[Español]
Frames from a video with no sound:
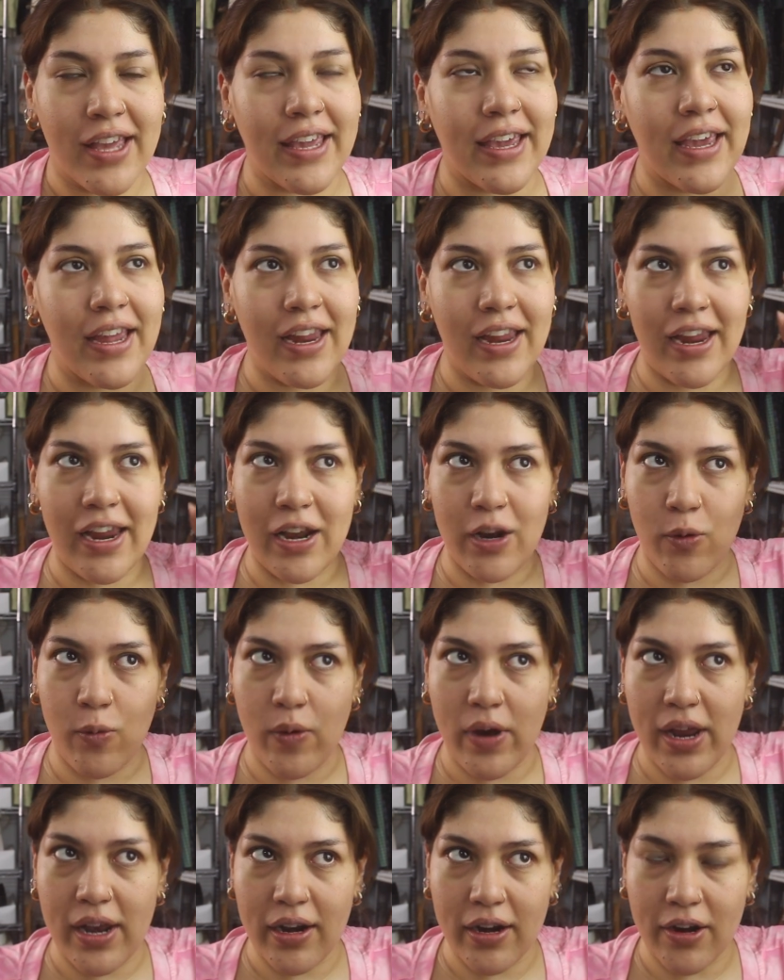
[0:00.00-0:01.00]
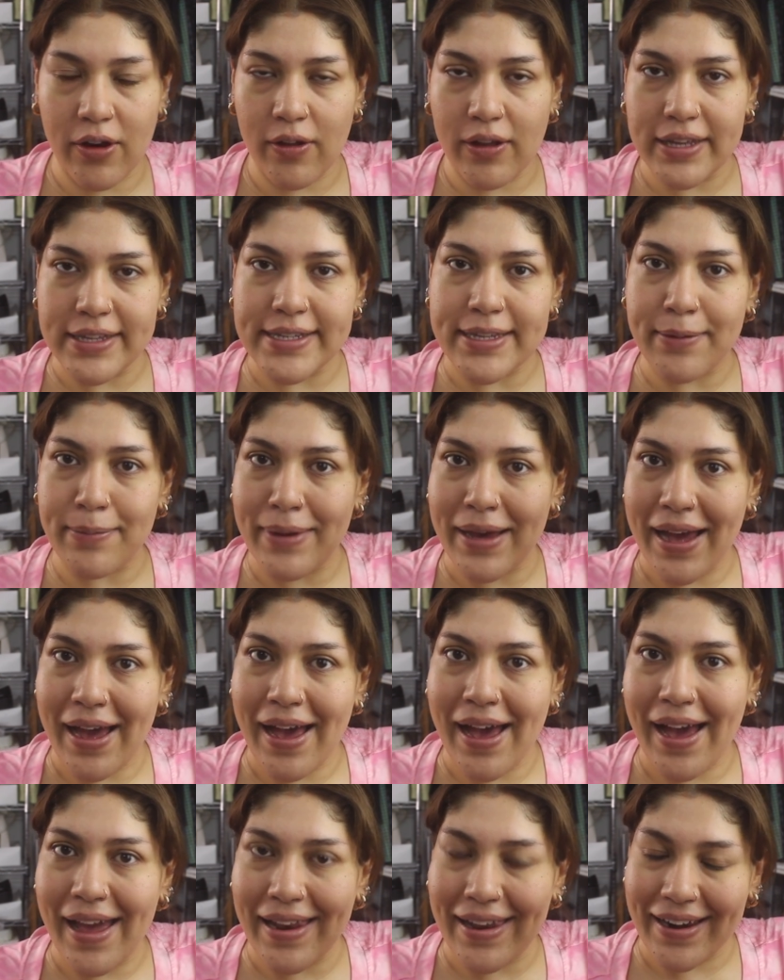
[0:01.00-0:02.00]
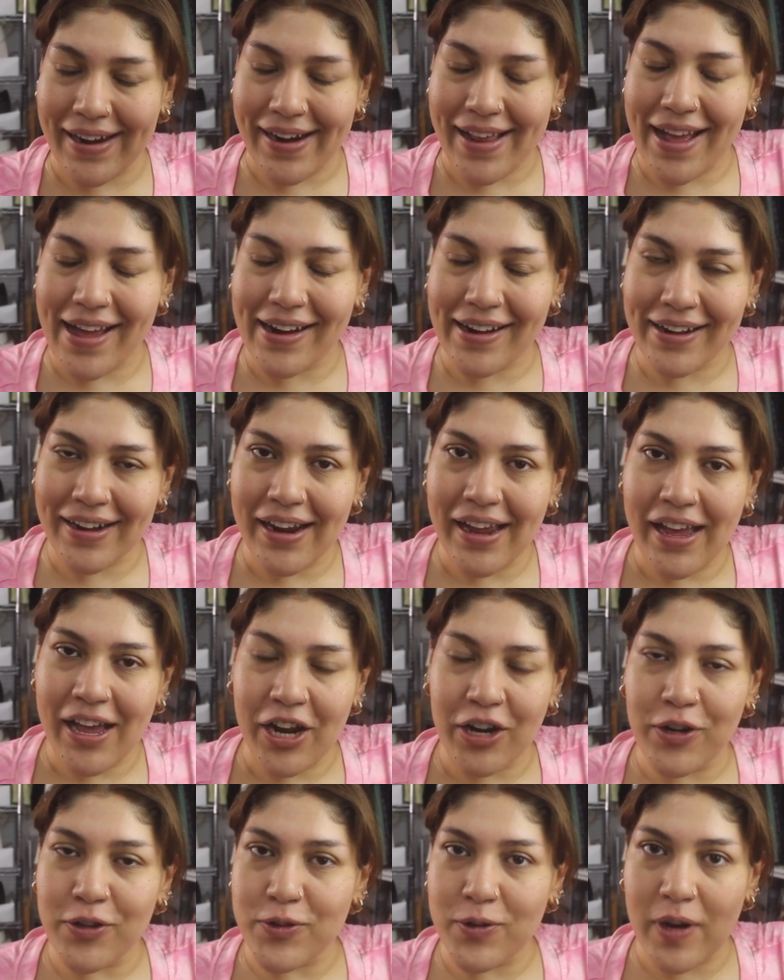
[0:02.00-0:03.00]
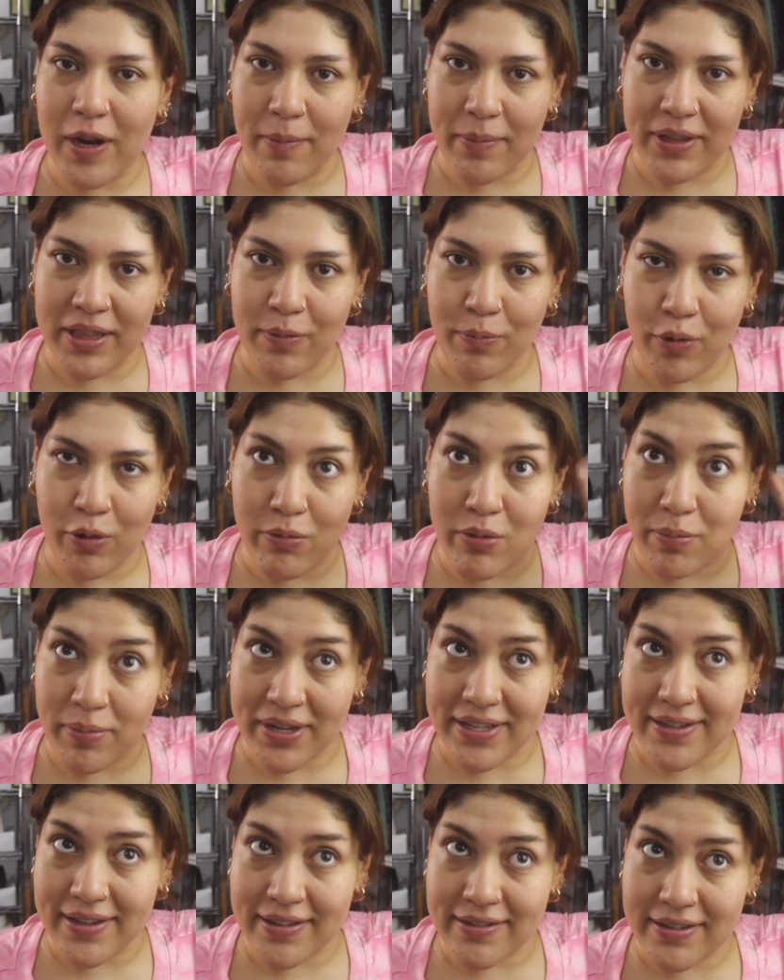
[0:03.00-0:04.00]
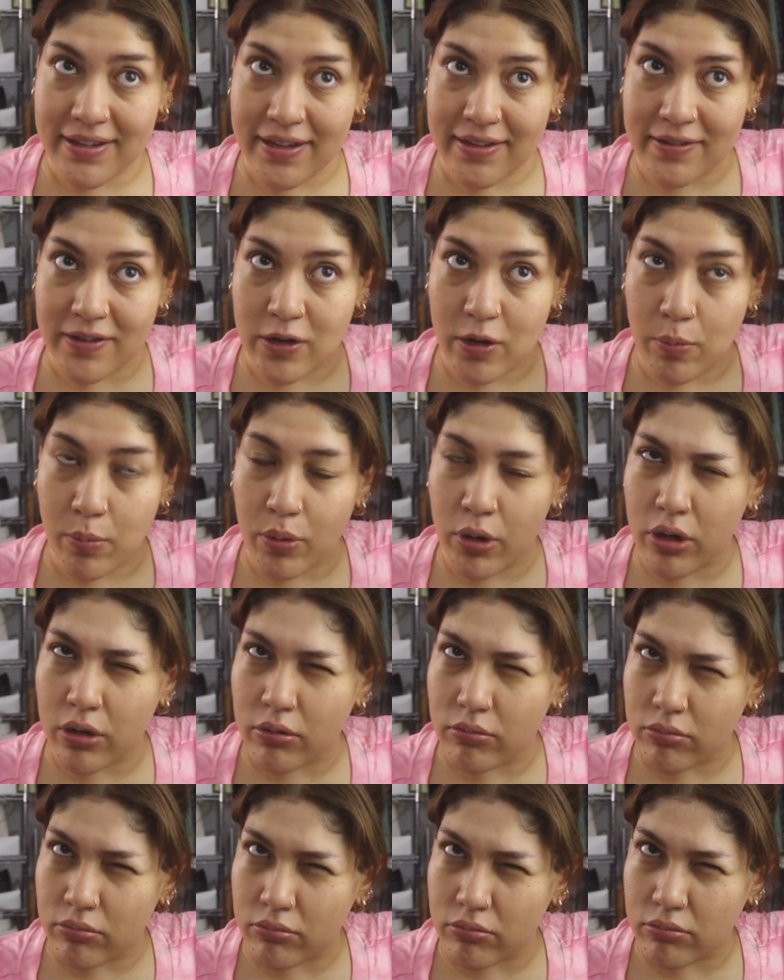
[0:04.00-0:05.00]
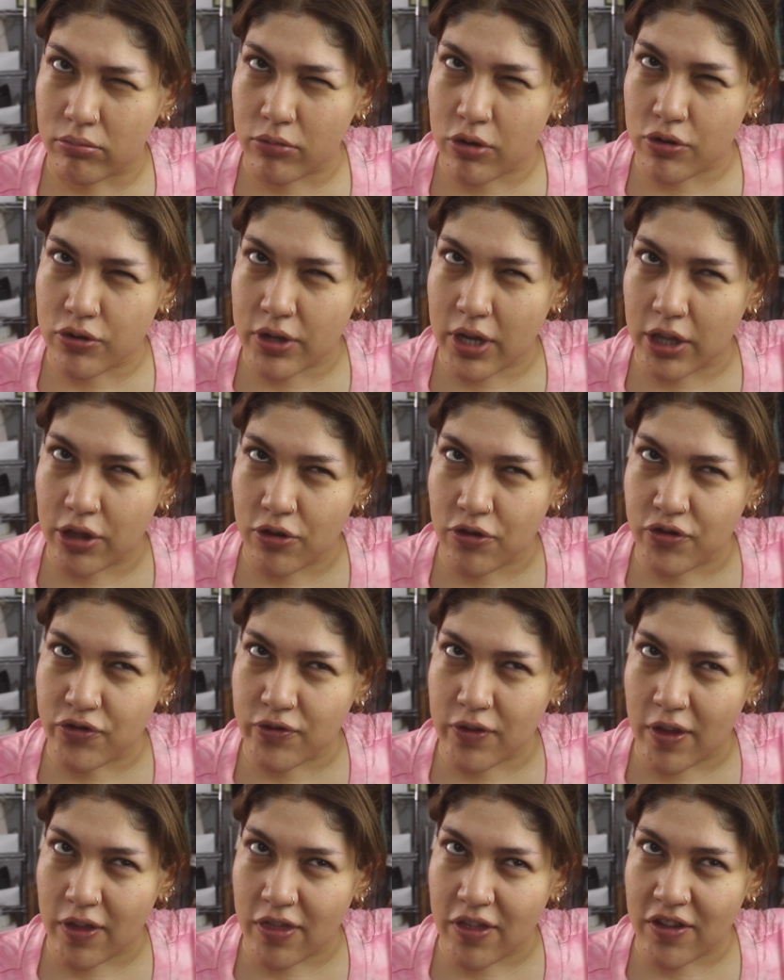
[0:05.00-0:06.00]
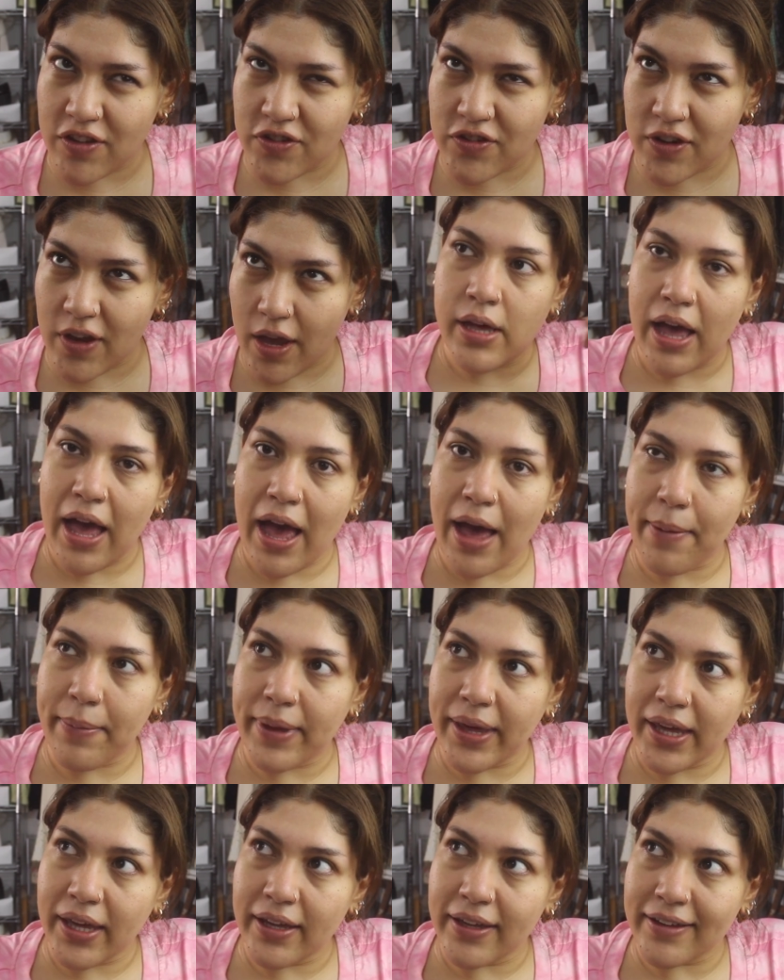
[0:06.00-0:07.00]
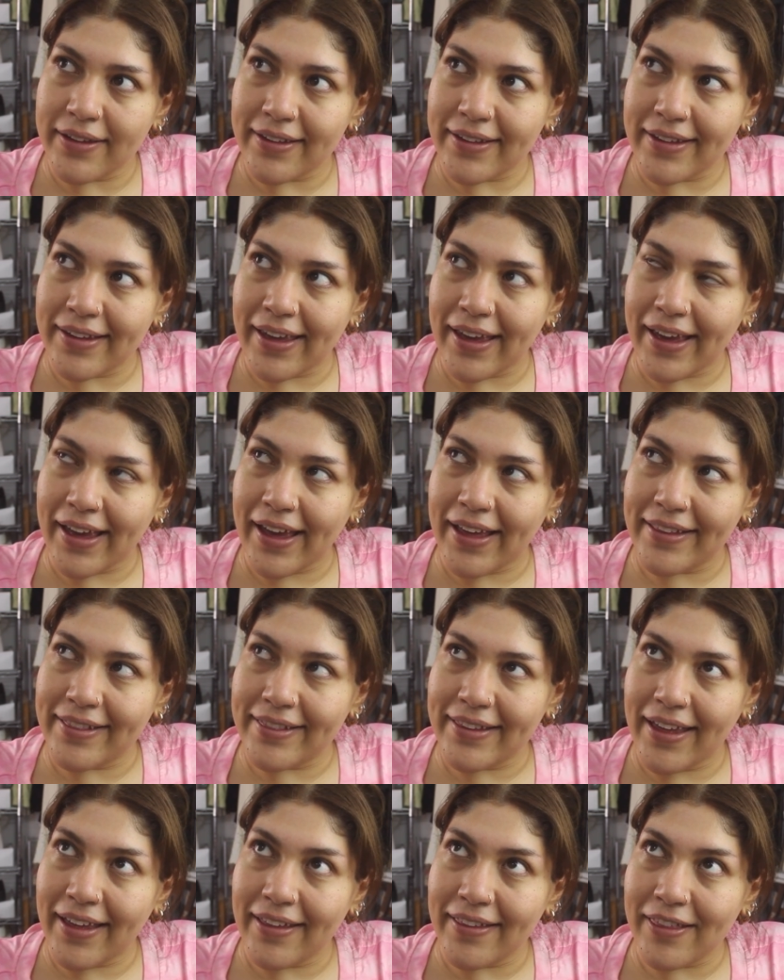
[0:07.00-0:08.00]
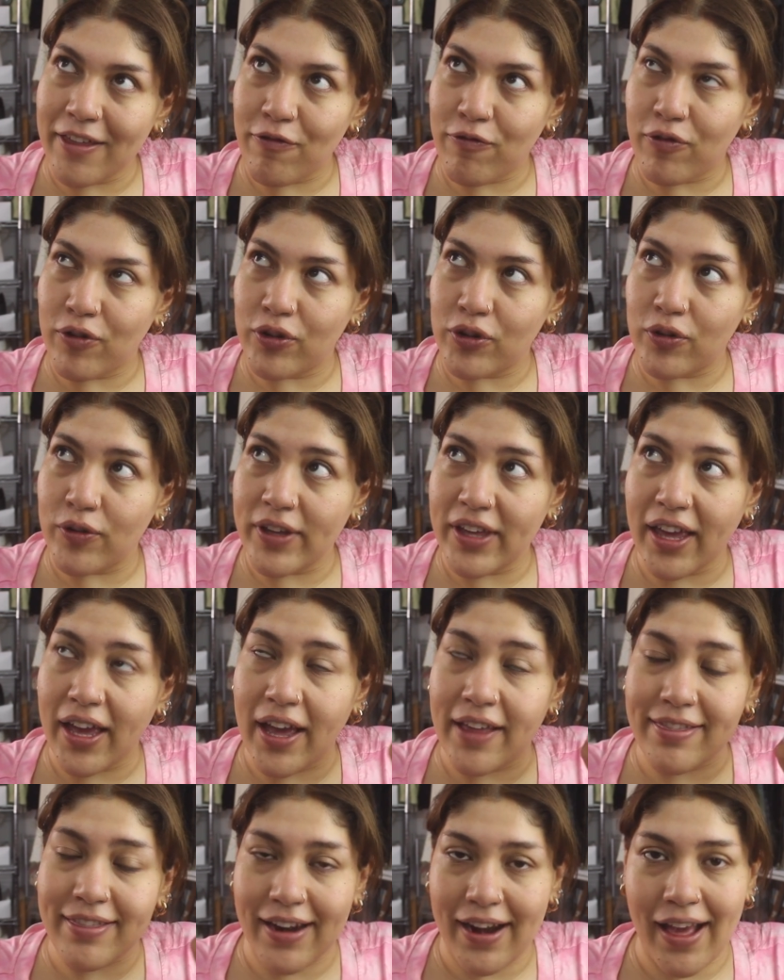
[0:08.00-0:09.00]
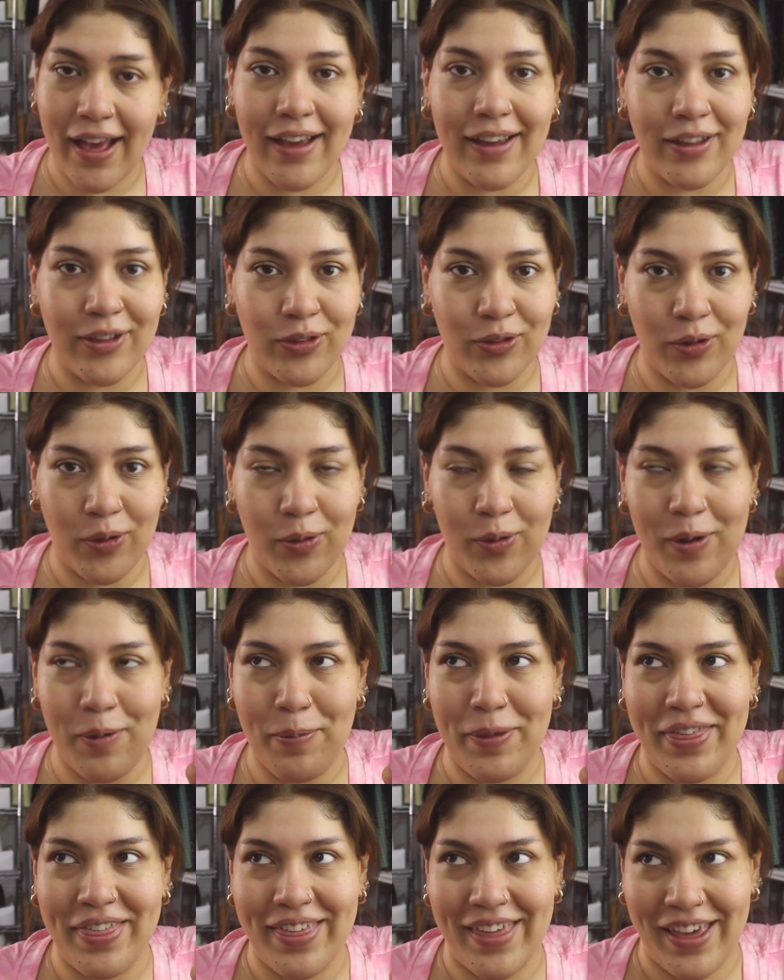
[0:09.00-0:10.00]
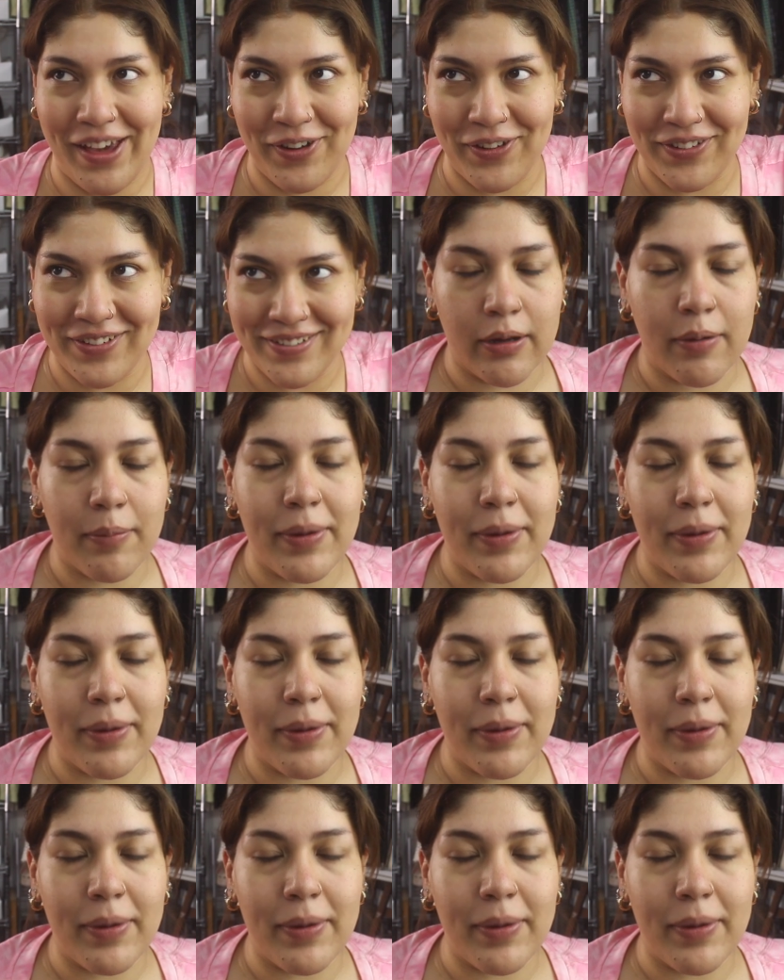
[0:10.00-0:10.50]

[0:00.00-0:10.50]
que el cual creo que se va a alegrar no solamente por mi presencia, sino por los cantos de dicha ave que canta de fondo y que cantará en todo el video.